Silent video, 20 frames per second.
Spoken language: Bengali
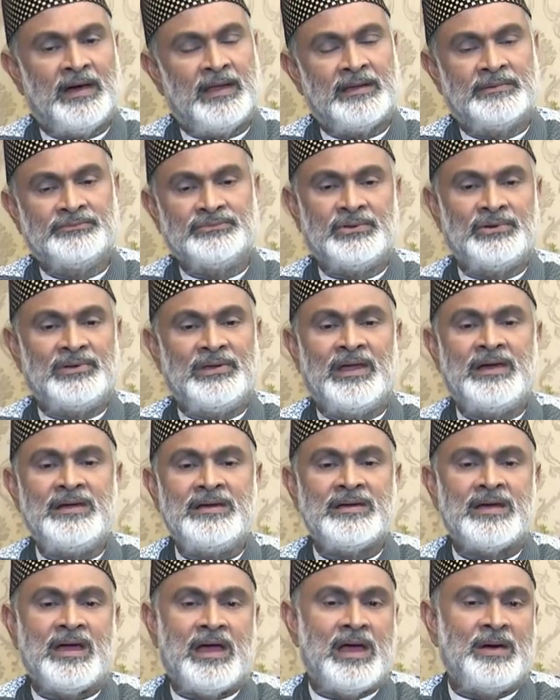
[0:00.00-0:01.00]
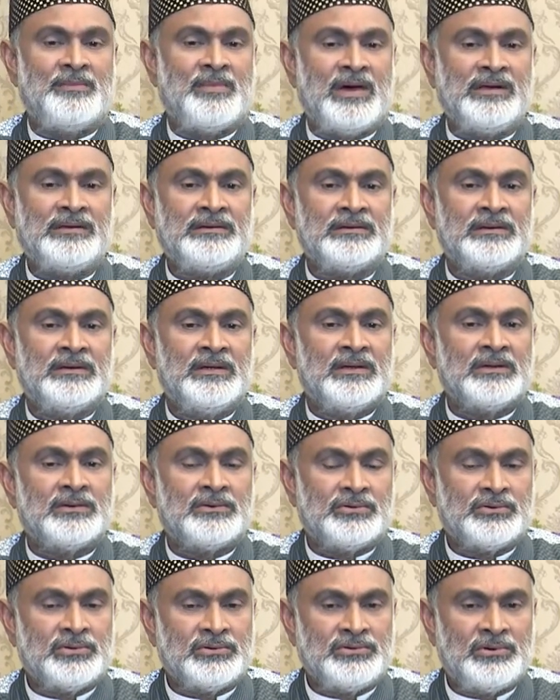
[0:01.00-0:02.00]
আলহামদুলিল্লাহ আমার
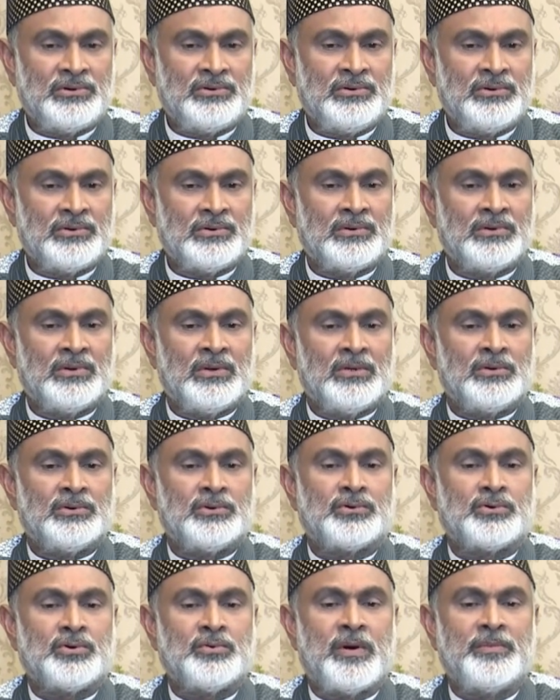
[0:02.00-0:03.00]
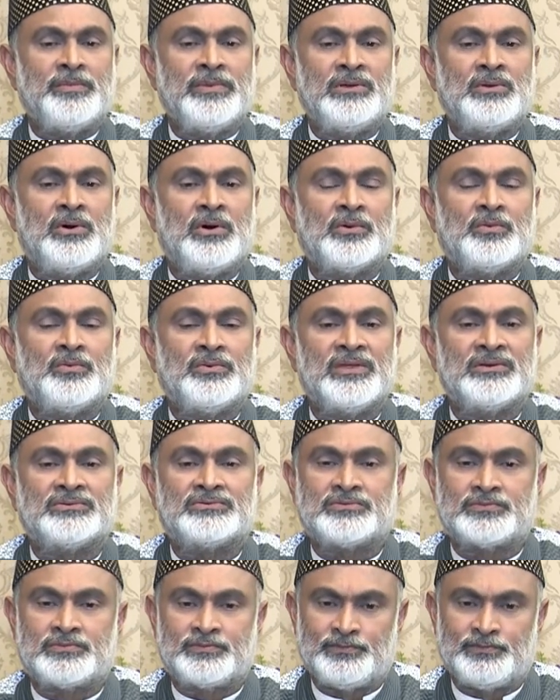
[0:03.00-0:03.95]
কোনোদিনও ডোবামিন হরমোনের